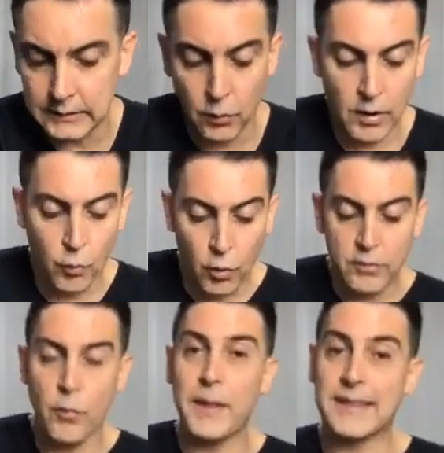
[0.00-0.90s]
Então, acorde
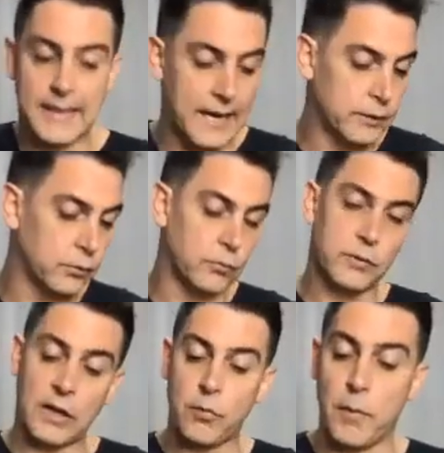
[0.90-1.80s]
aumentado com
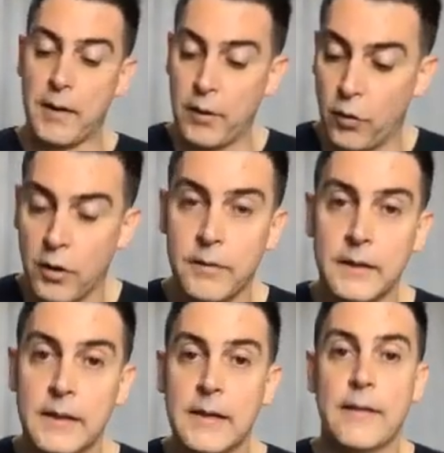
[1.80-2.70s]
sétima maior,
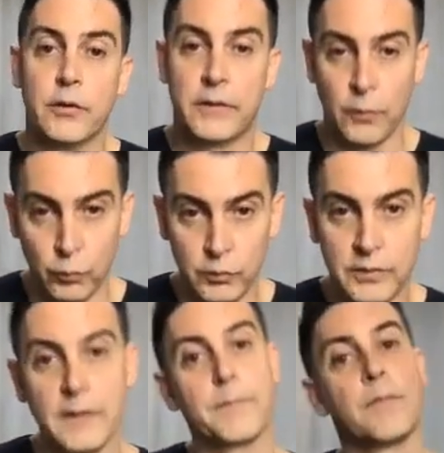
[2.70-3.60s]
você
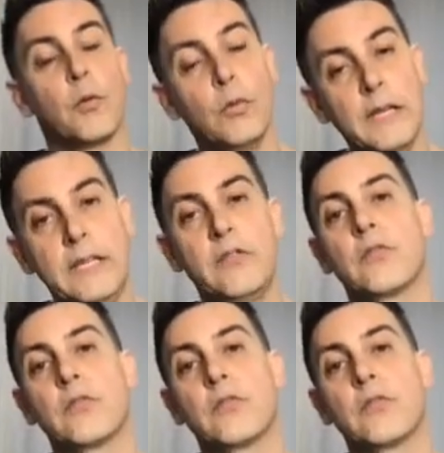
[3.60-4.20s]
usa o lead